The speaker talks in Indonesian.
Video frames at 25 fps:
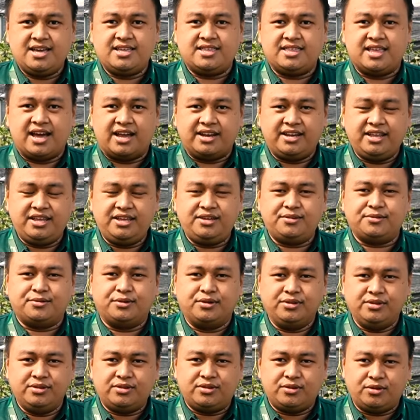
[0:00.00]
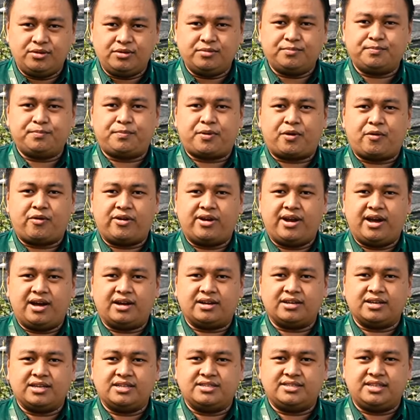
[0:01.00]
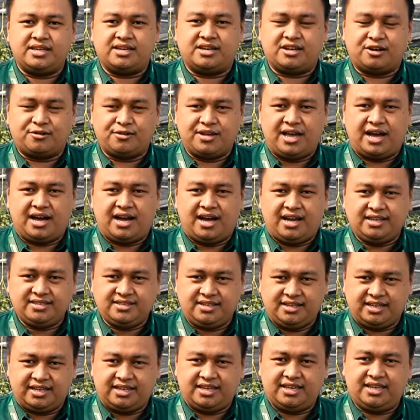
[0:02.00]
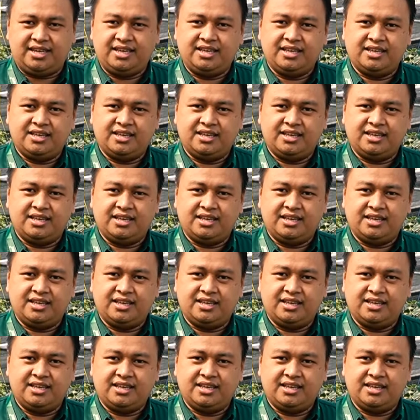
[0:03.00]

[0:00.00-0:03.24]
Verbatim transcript: Jadi untuk produk isi grow yang asli,